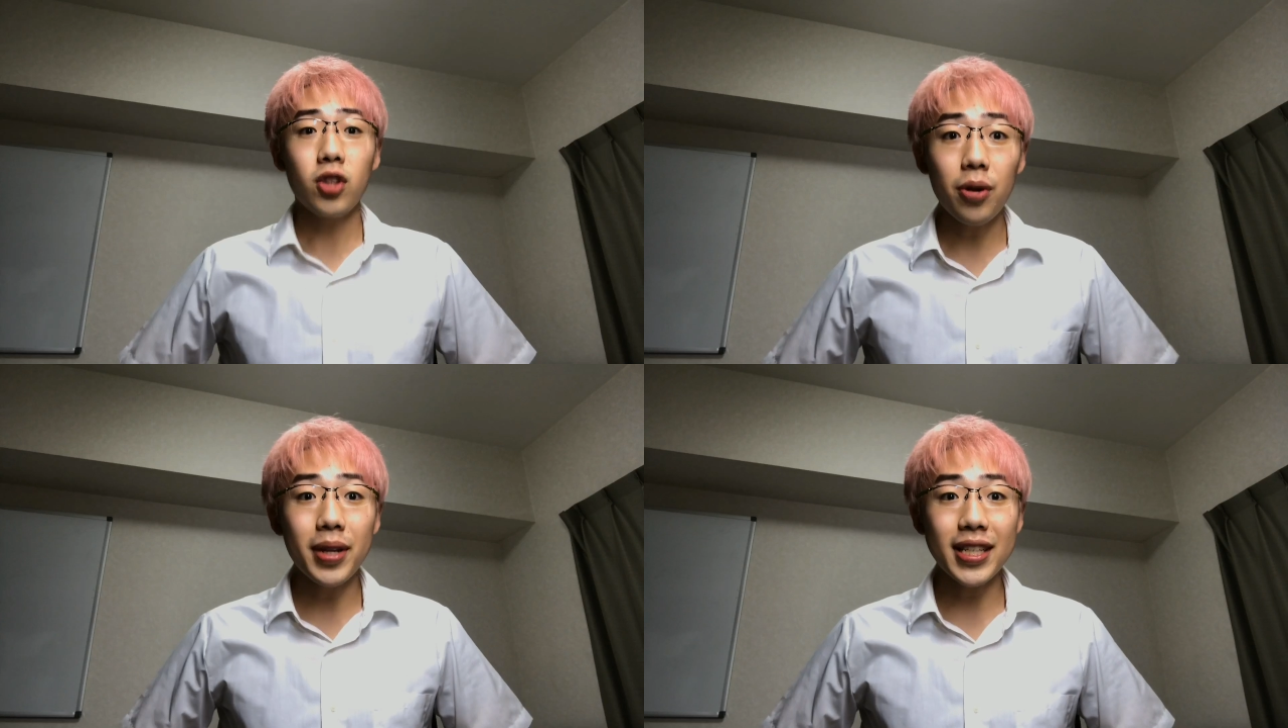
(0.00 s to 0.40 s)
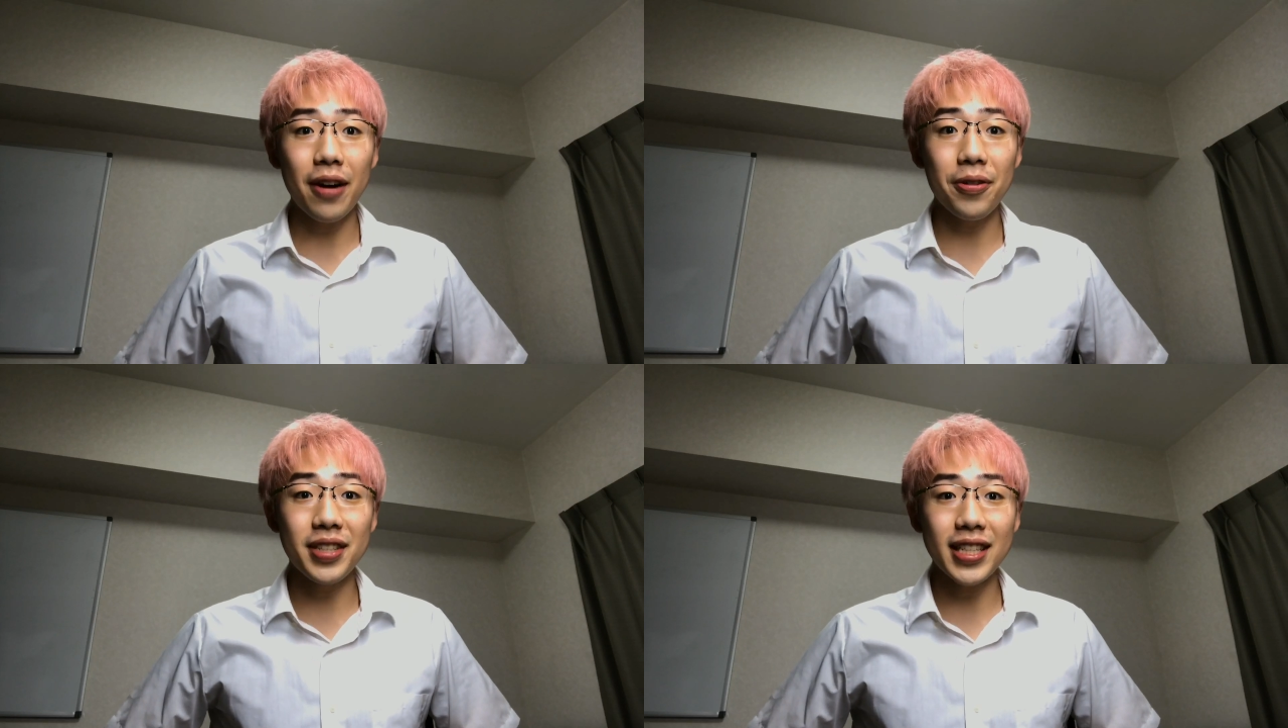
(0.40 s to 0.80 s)
どうも皆さ
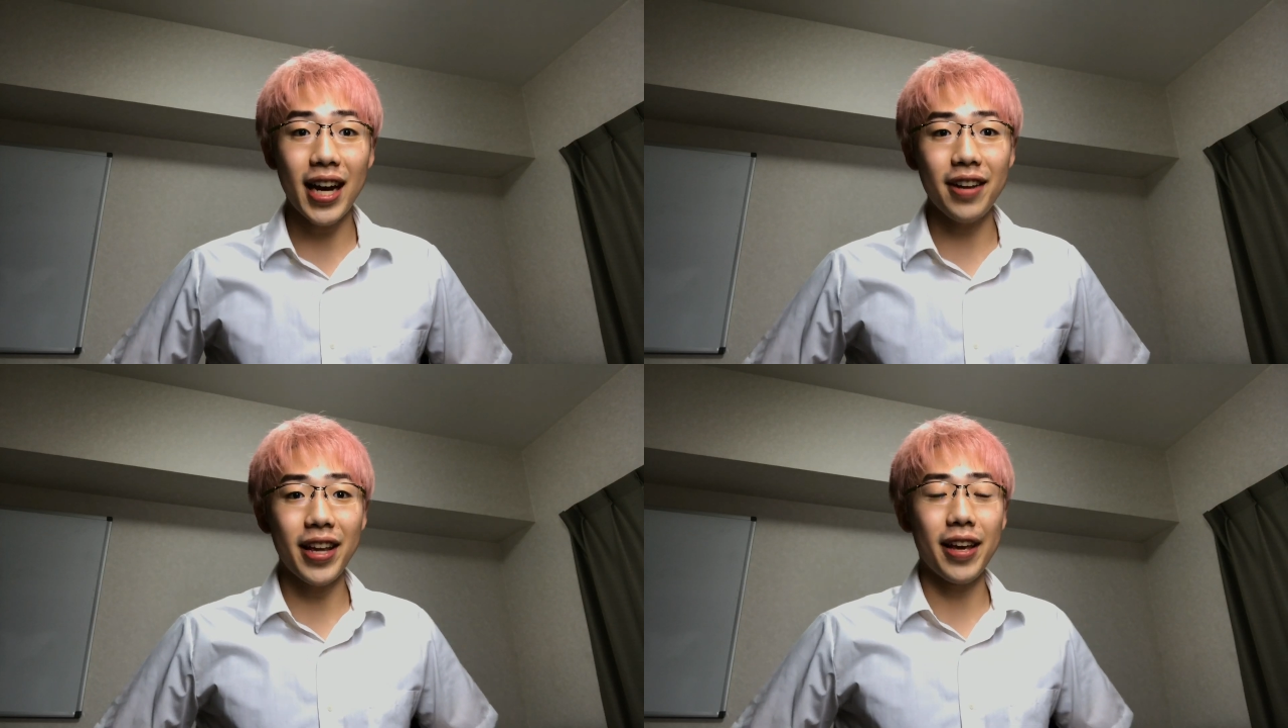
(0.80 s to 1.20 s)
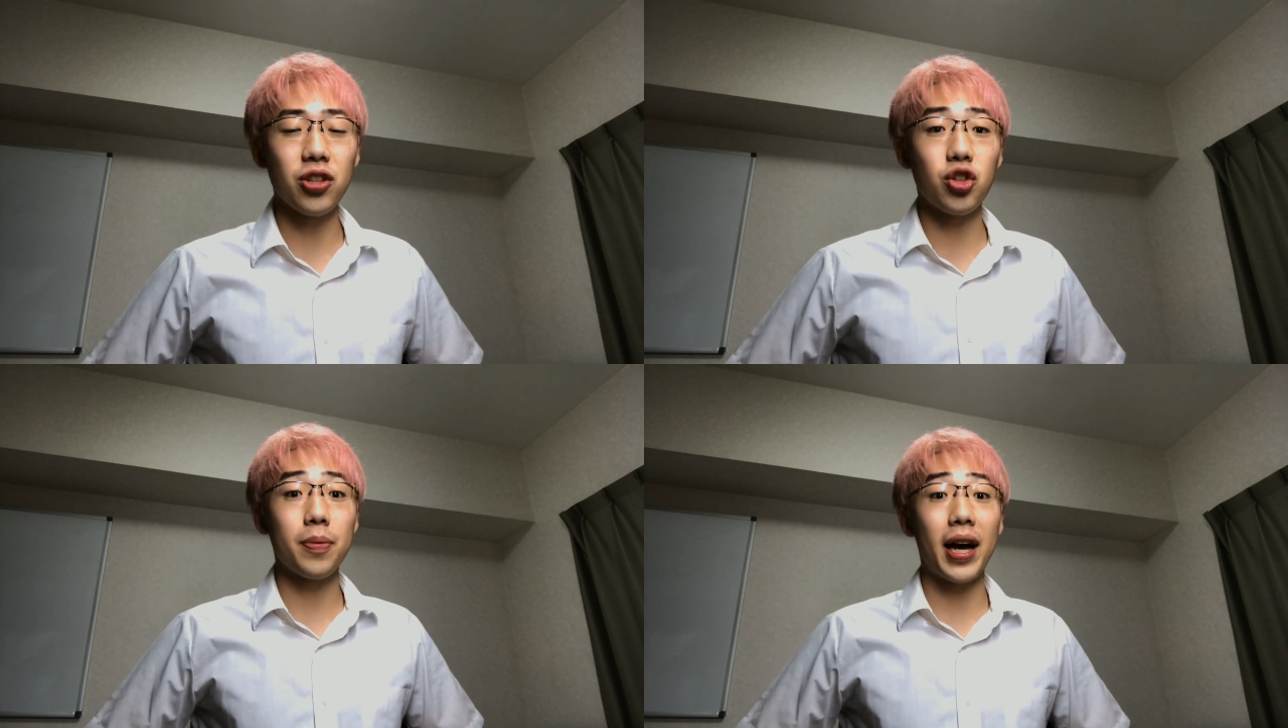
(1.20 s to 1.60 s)
んこんにちは、社会の大
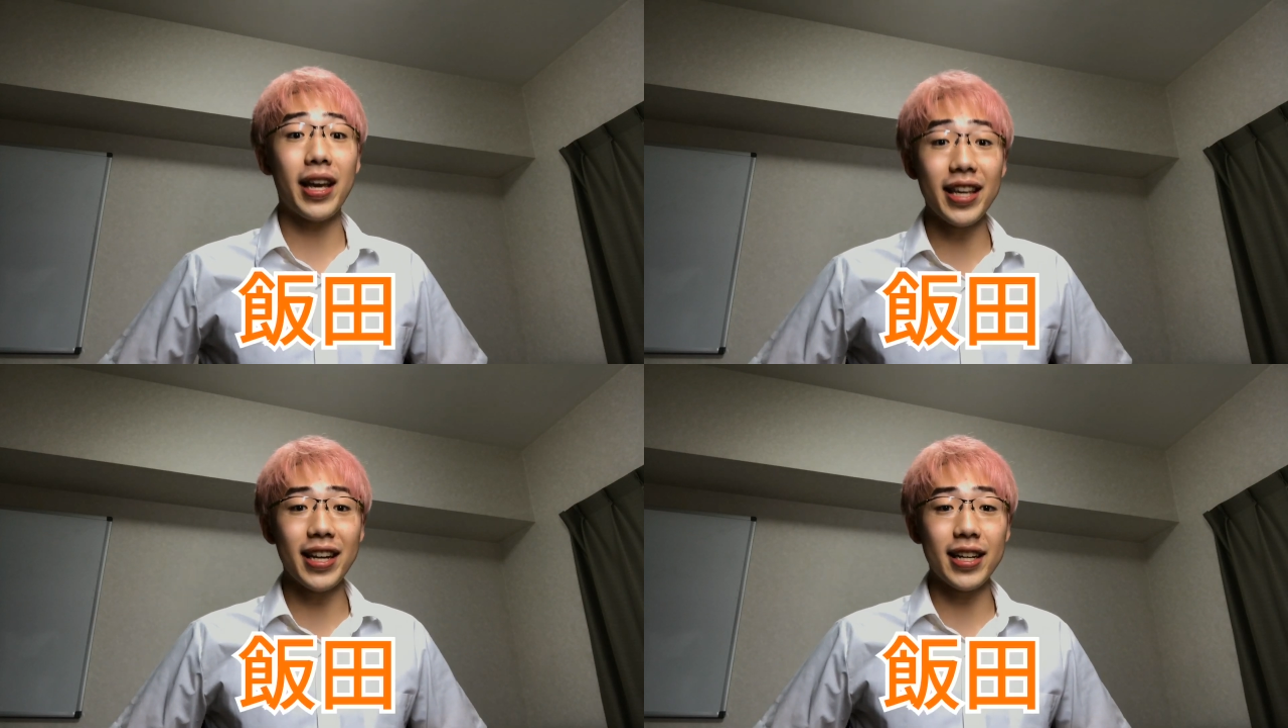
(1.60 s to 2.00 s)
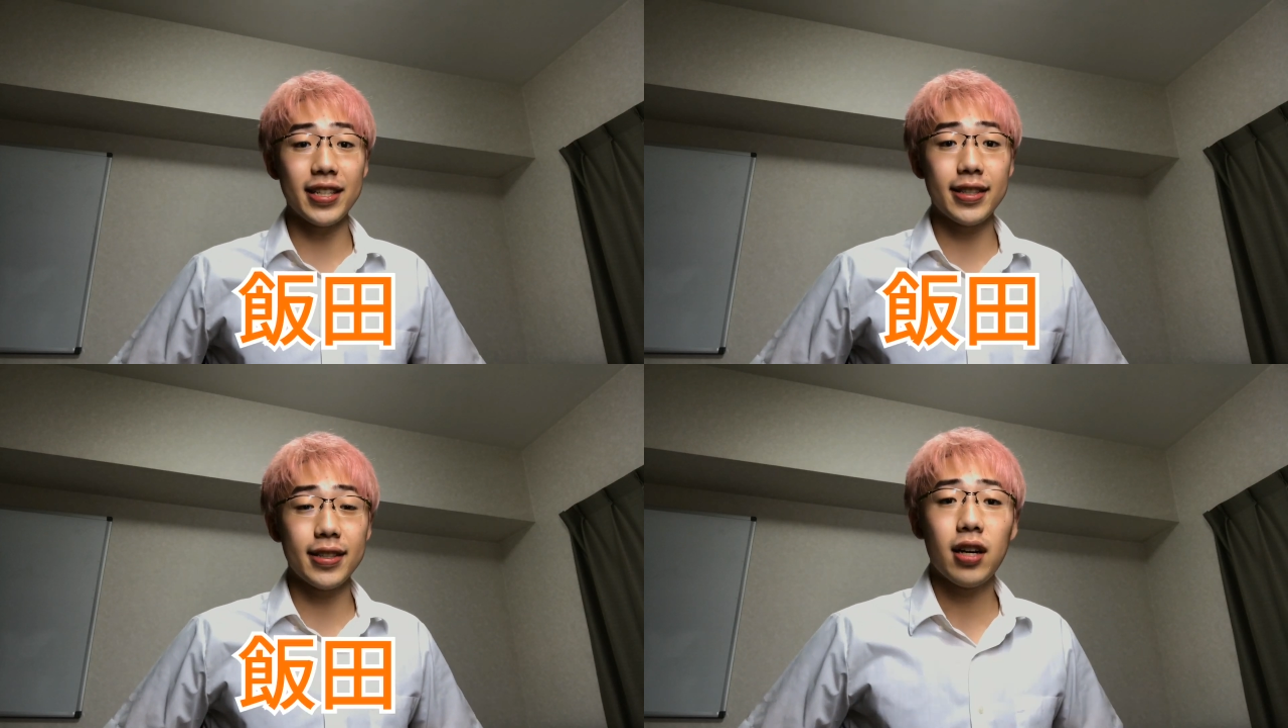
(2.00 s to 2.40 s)
変 YouTuber 飯田で
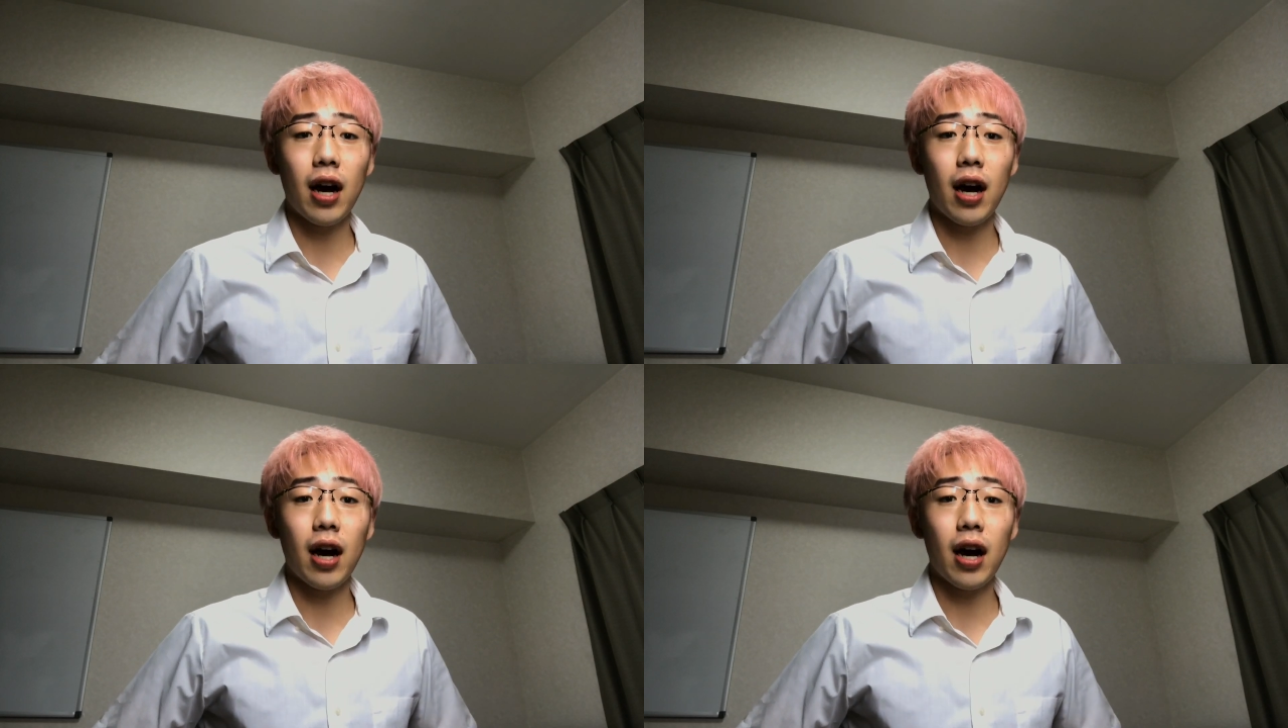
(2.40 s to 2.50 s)
す。